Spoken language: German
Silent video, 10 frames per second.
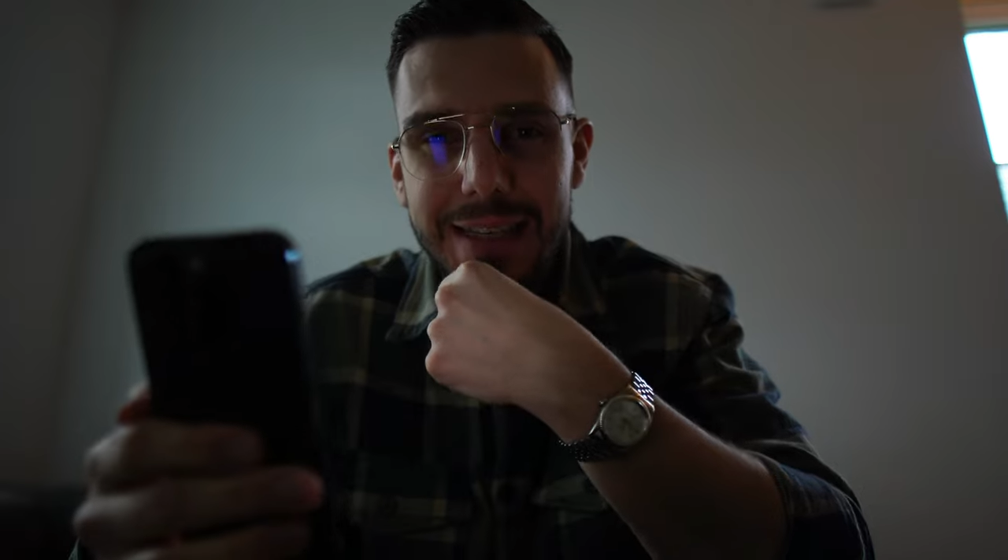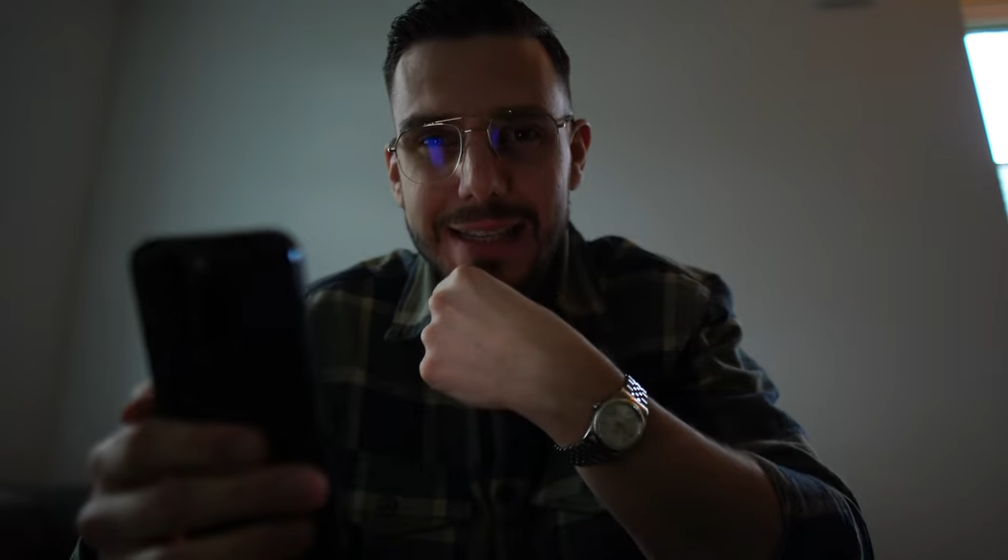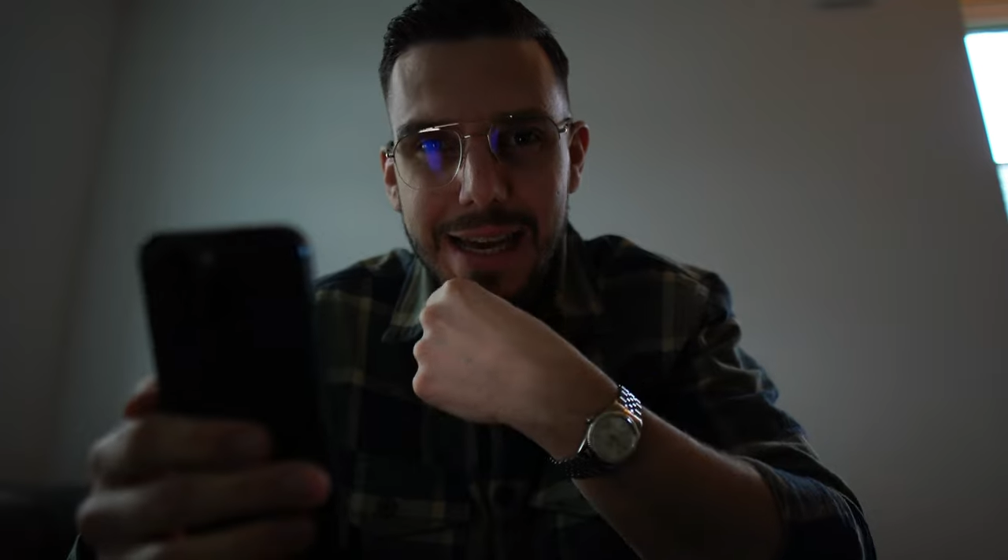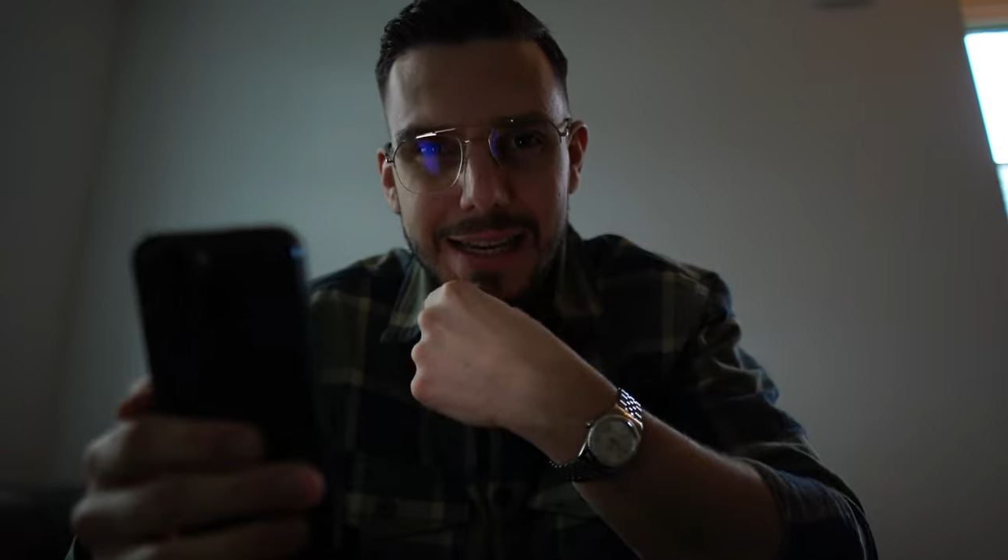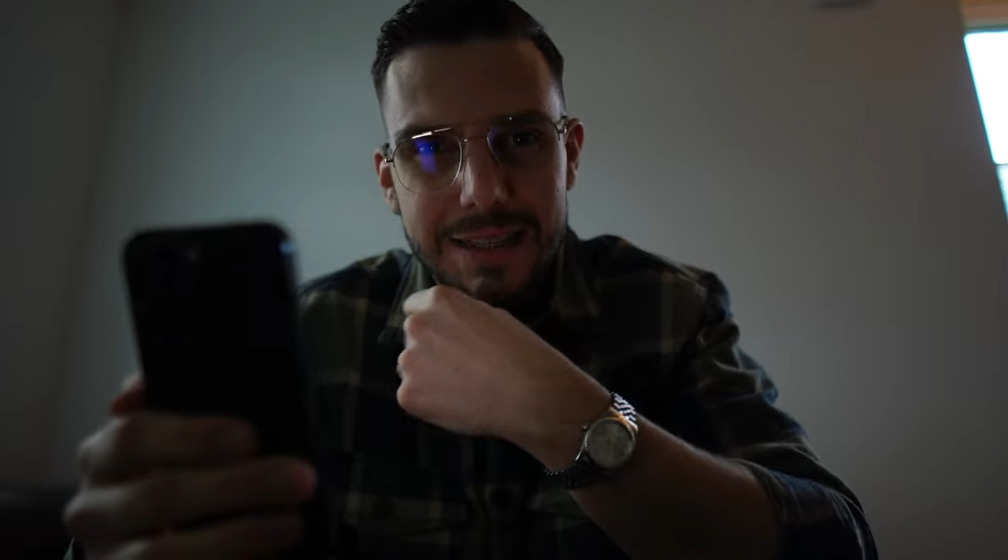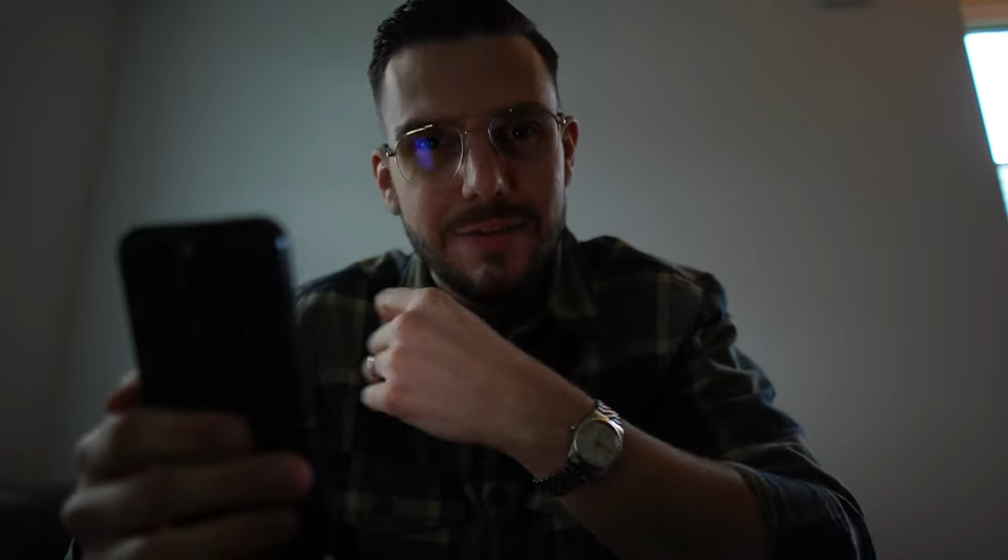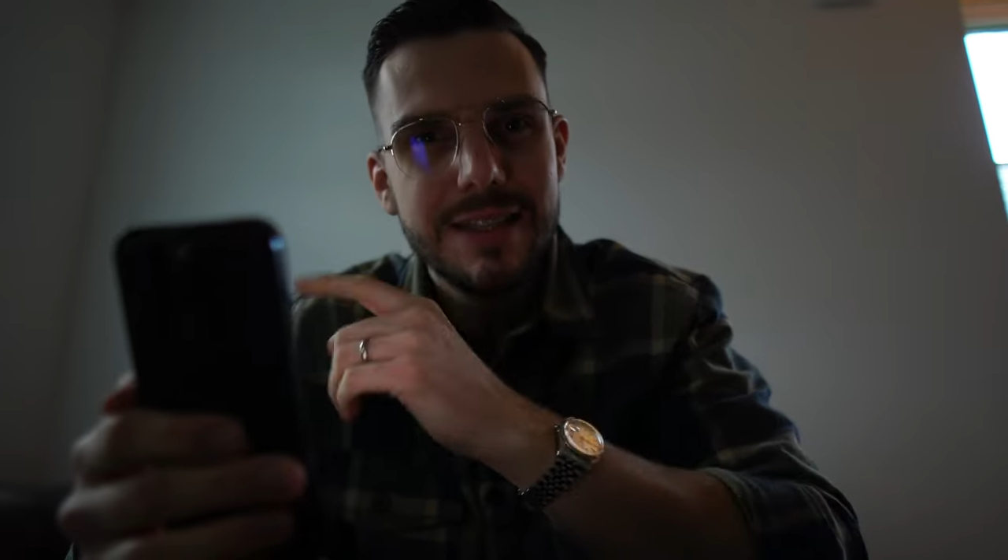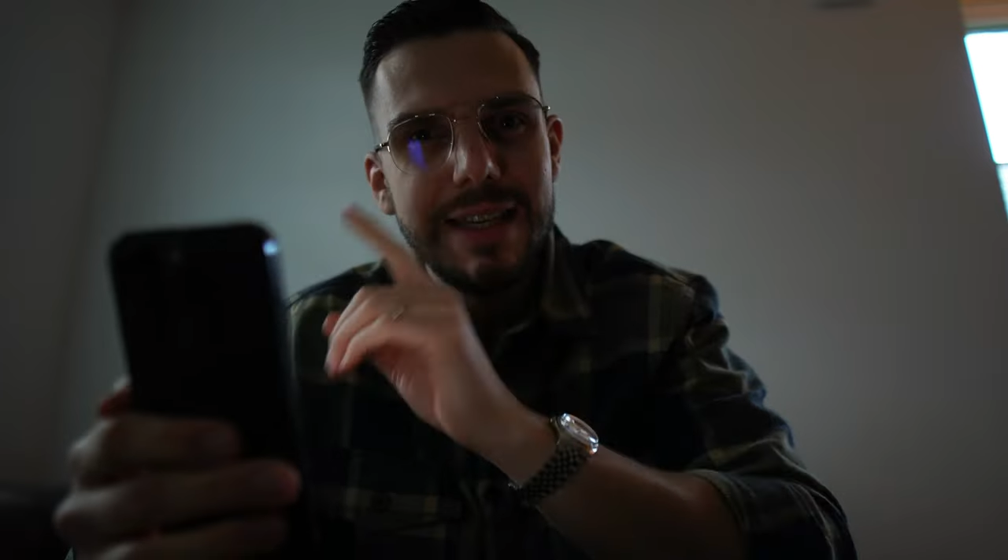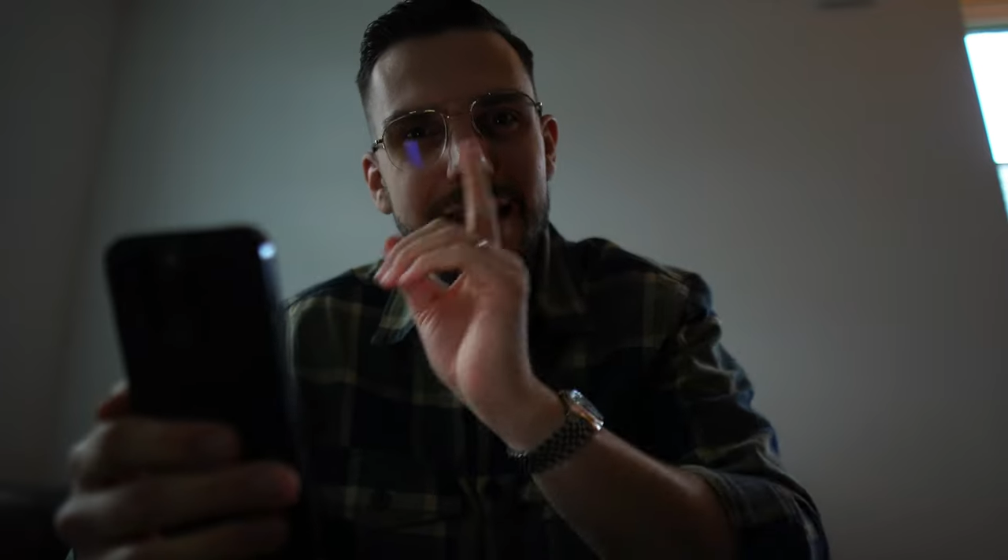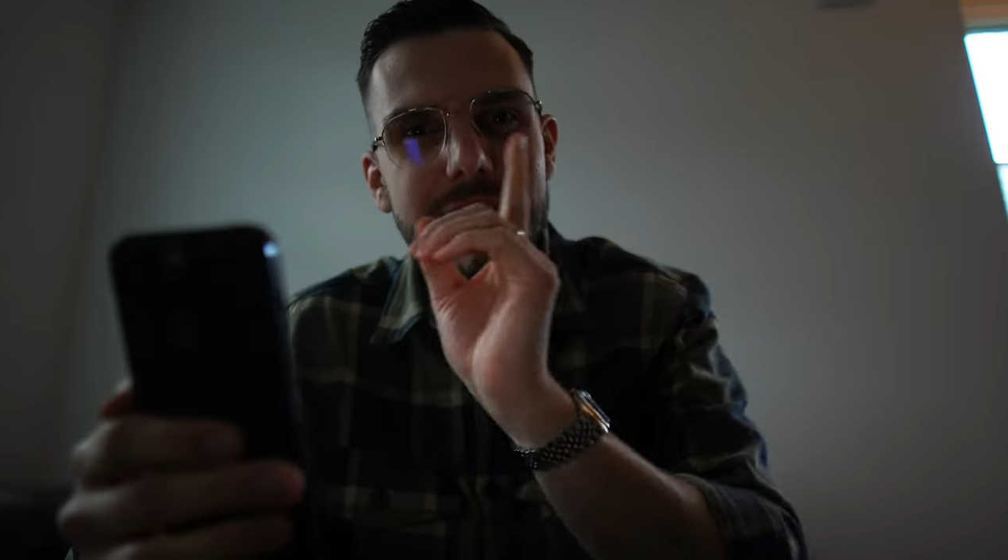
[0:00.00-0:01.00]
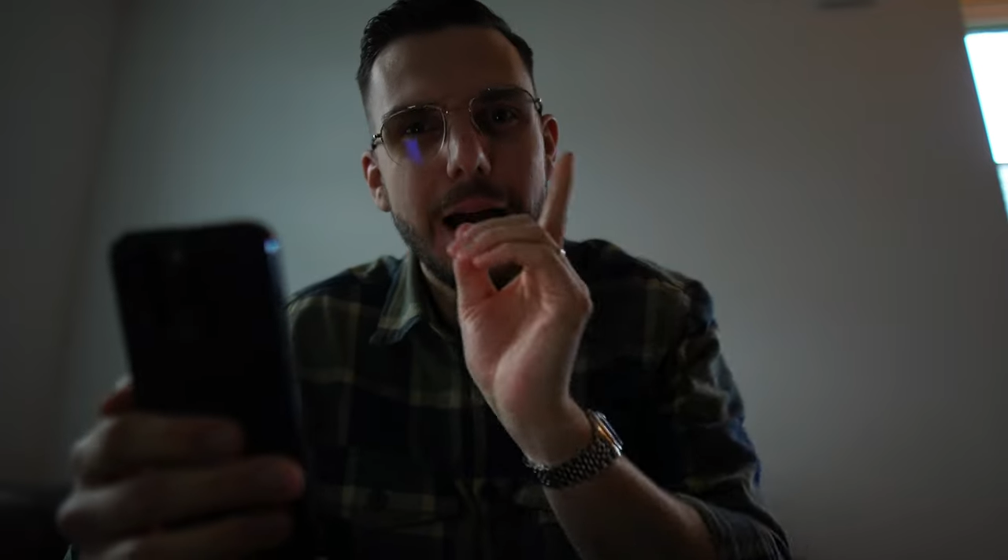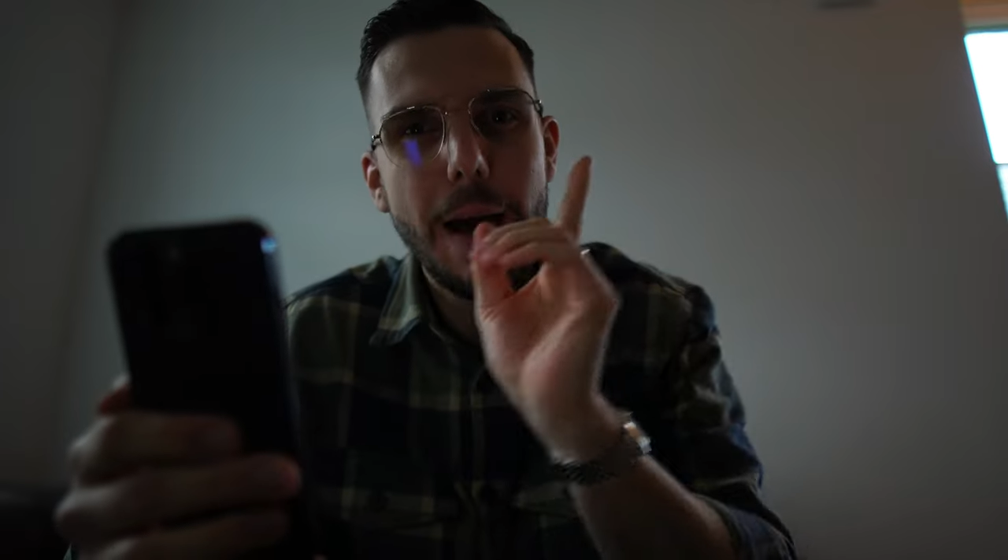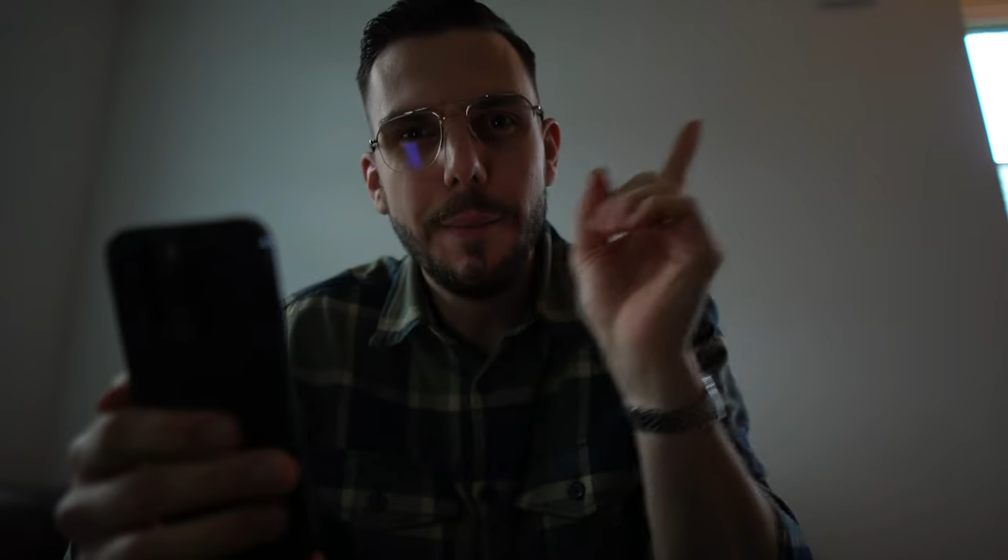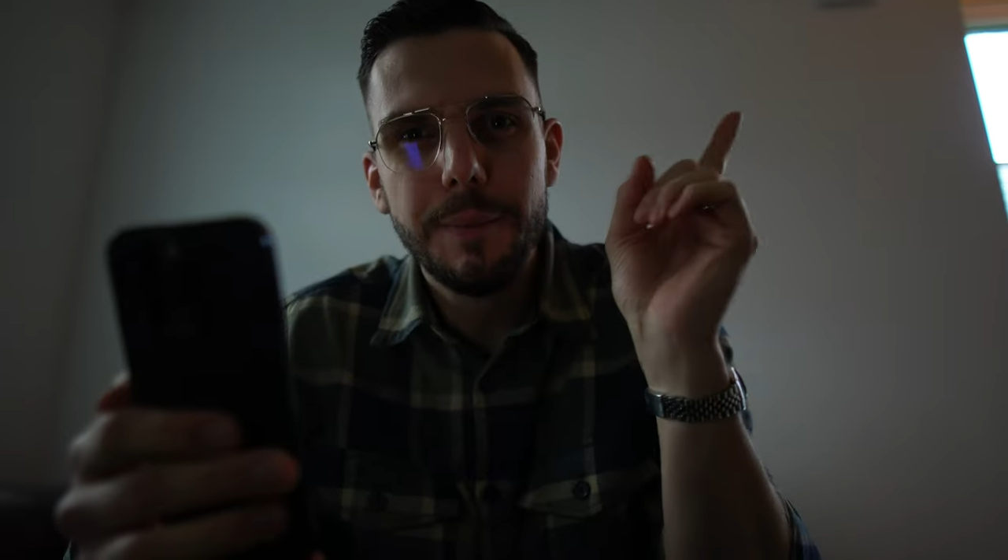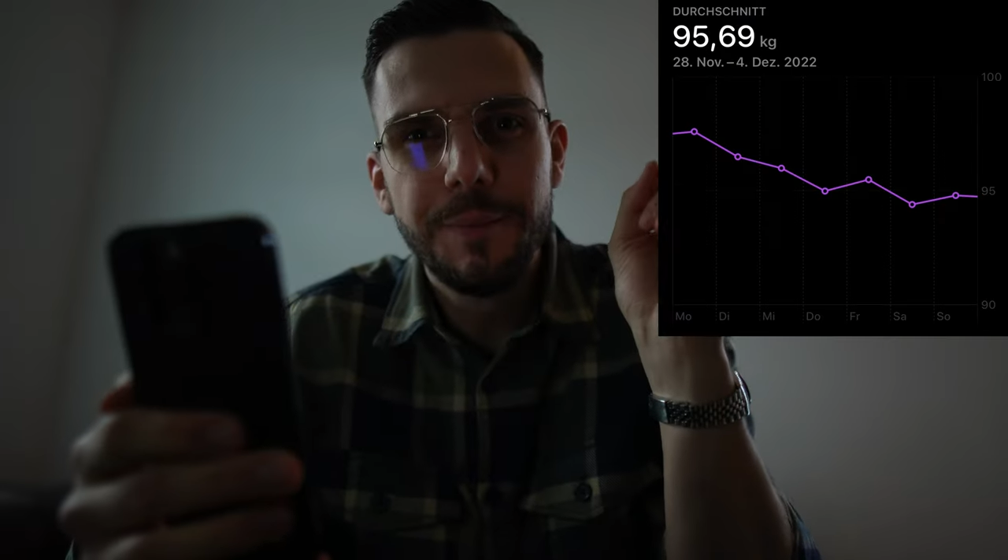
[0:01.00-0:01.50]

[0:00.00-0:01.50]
Das heißt, wir sehen hier